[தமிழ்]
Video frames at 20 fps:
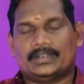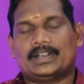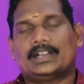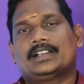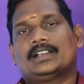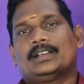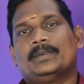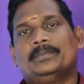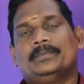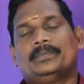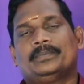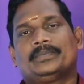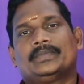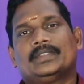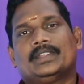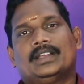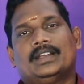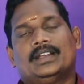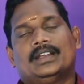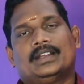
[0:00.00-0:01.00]
வணக்கம்
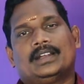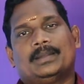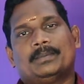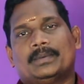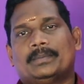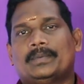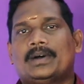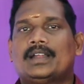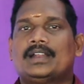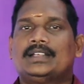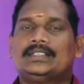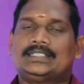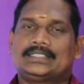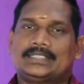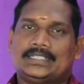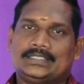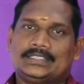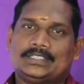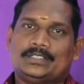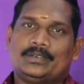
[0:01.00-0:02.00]
நம்ம பாலாஜிஸ்
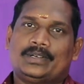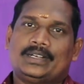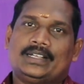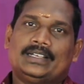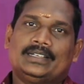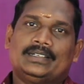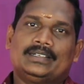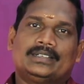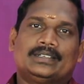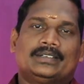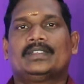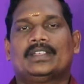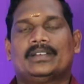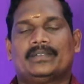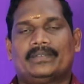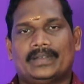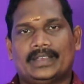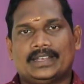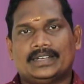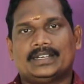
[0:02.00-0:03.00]
கிச்சனோட
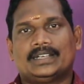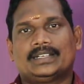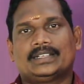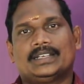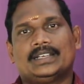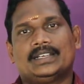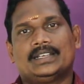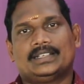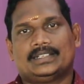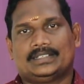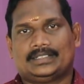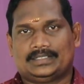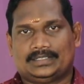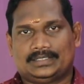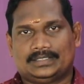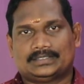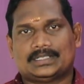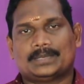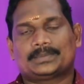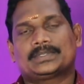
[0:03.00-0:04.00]
ஃபைவ் ஹண்ட்ரட் கே
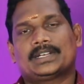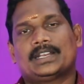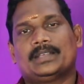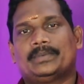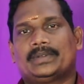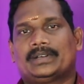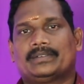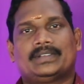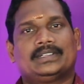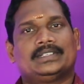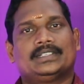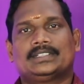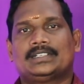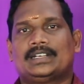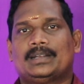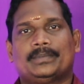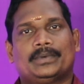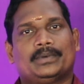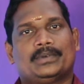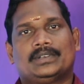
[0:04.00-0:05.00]
சப்ஸ்கிரைபருக்கு வந்ததுக்கு
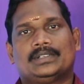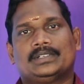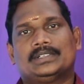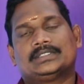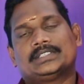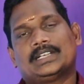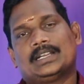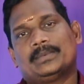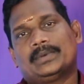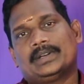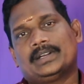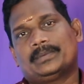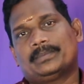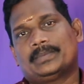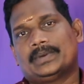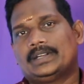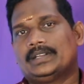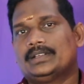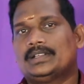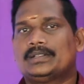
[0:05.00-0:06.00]
நம்ம ஒரு செலப்ரேட்
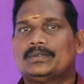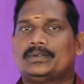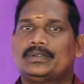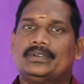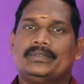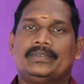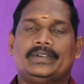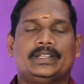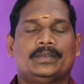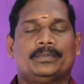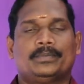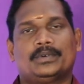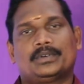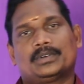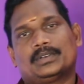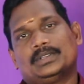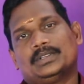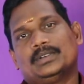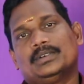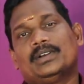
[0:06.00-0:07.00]
பண்ணி அது ஒரு வீடியோ
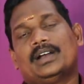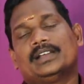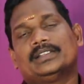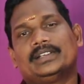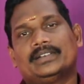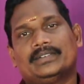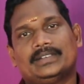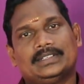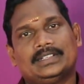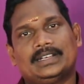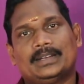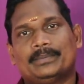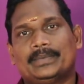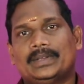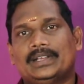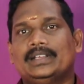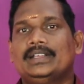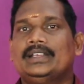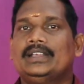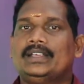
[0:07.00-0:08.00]
போட்டிருந்தோம் அதில் வந்து
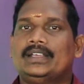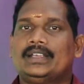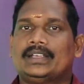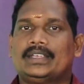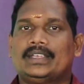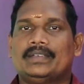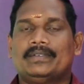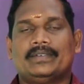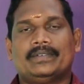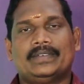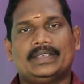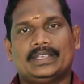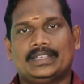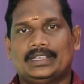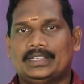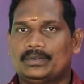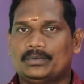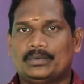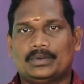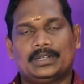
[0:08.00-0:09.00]
நம்ம கிவ்அவே
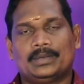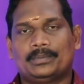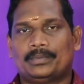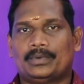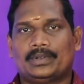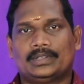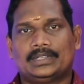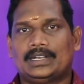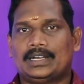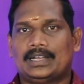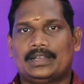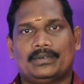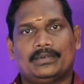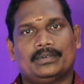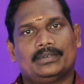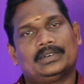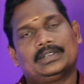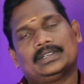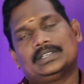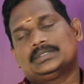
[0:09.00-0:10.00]
கொடுக்க போகிறதா நான்
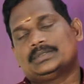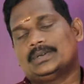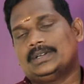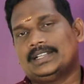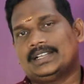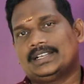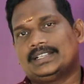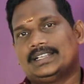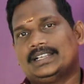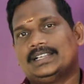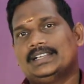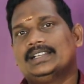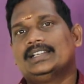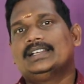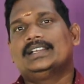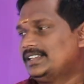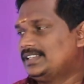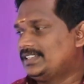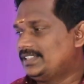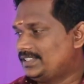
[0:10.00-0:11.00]
உங்களுக்கு சொல்லியிருந்தேன்
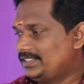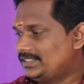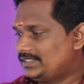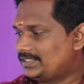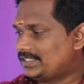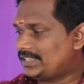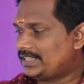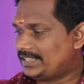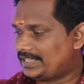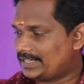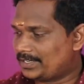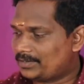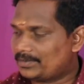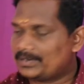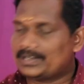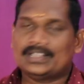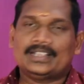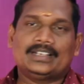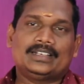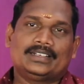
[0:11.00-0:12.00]
இதுதான்
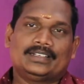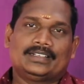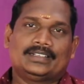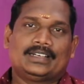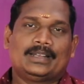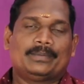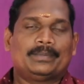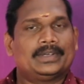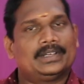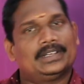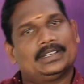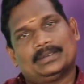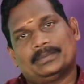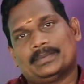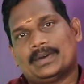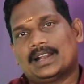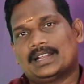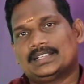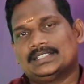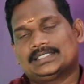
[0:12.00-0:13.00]
எங்களோட நம்ம
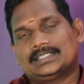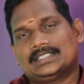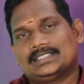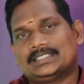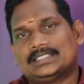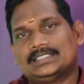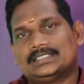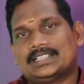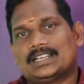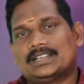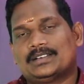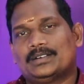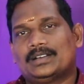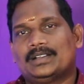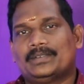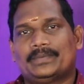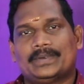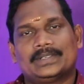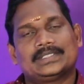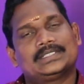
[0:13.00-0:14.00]
பாலாஜிஸ் கிச்சன்
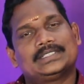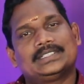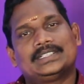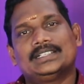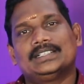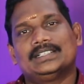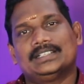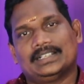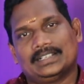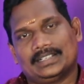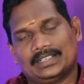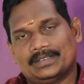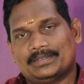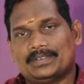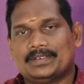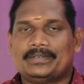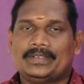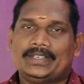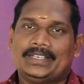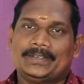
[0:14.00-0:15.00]
சேனலோட ஃபஸ்ட்டு
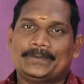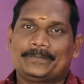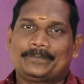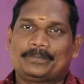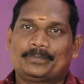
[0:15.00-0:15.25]
கிவ்அவே